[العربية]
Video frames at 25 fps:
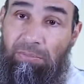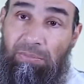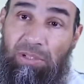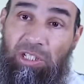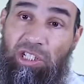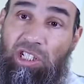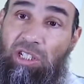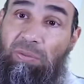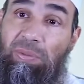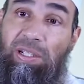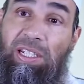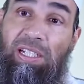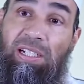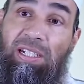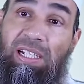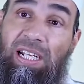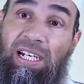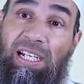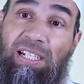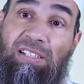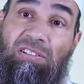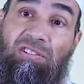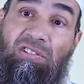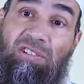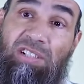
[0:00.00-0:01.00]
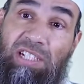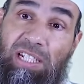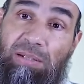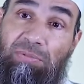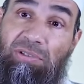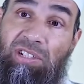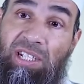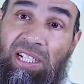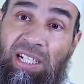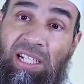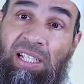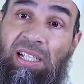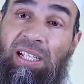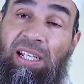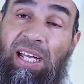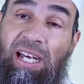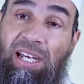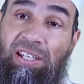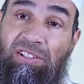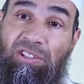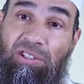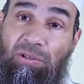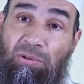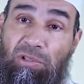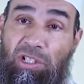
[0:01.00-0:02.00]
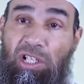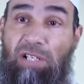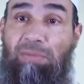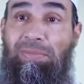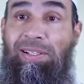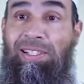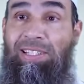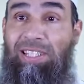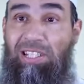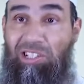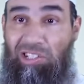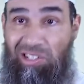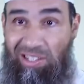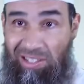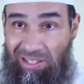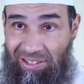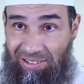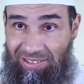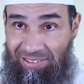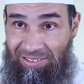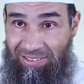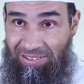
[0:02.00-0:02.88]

ماشي الا كان الصيام صحيح الله عز وجل محتاج له